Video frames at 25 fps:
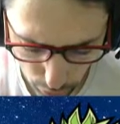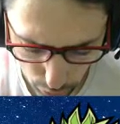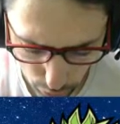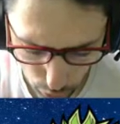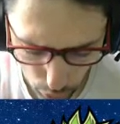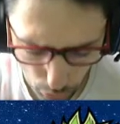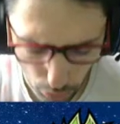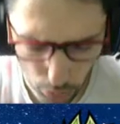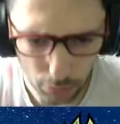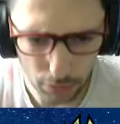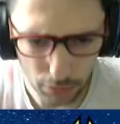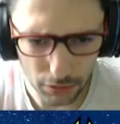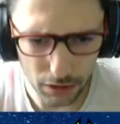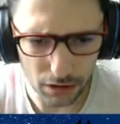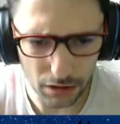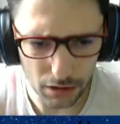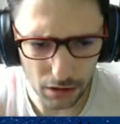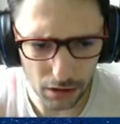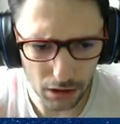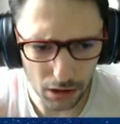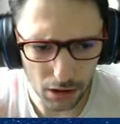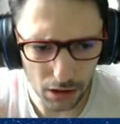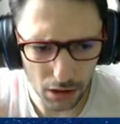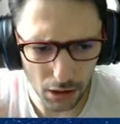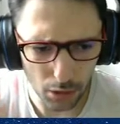je crois aux
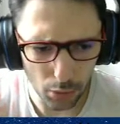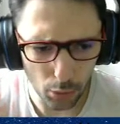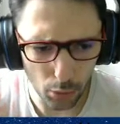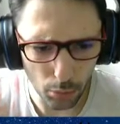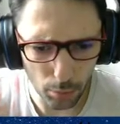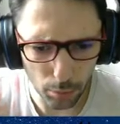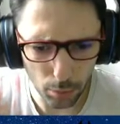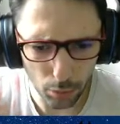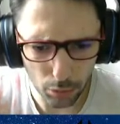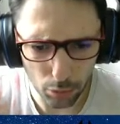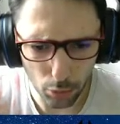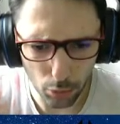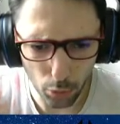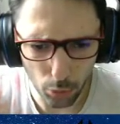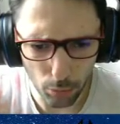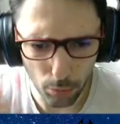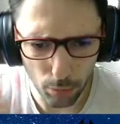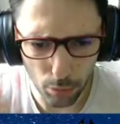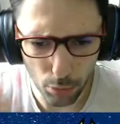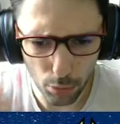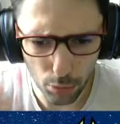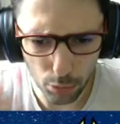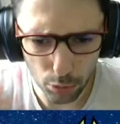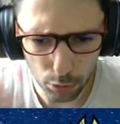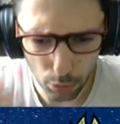asiatiques et 2% aux
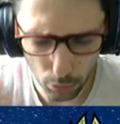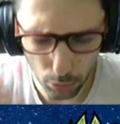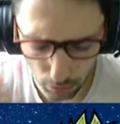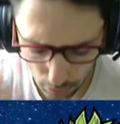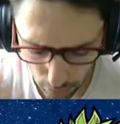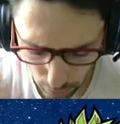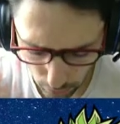bleus je crois.